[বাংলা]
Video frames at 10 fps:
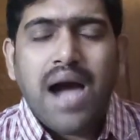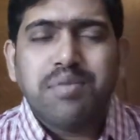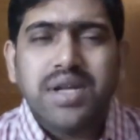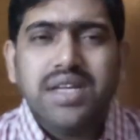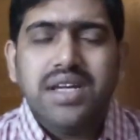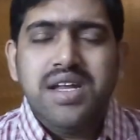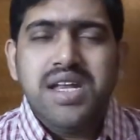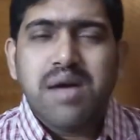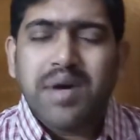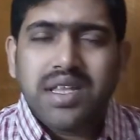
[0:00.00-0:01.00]
আপনি
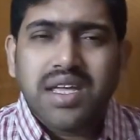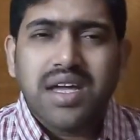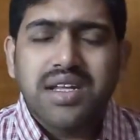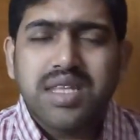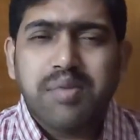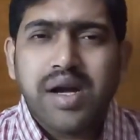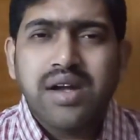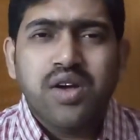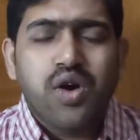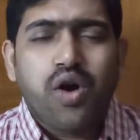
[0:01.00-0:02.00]
ইন্ডিয়া মার্ট থেকে নিতে পারেন
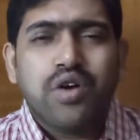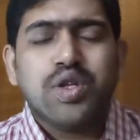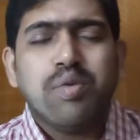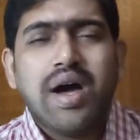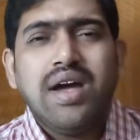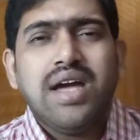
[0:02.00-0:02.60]
অথবা